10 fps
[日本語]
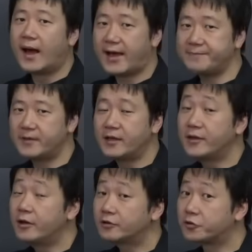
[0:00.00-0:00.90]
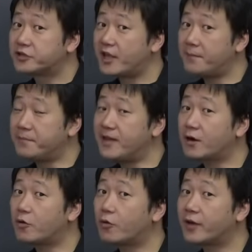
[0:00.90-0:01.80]
はい、そして
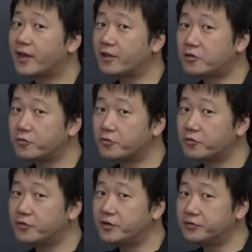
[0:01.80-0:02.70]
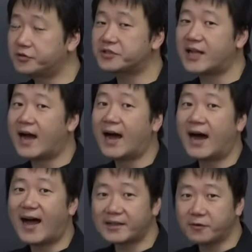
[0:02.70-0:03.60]
都を平城京に移した
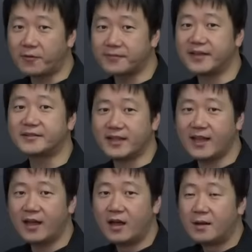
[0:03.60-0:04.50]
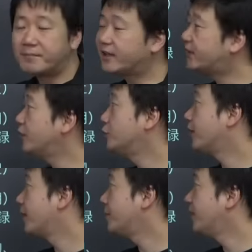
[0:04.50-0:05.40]
後ですね、まだ天皇は
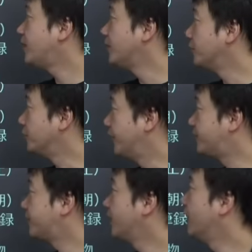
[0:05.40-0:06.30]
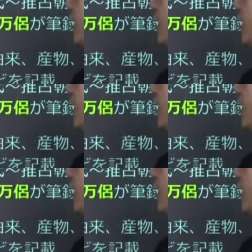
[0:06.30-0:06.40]
元明天皇です。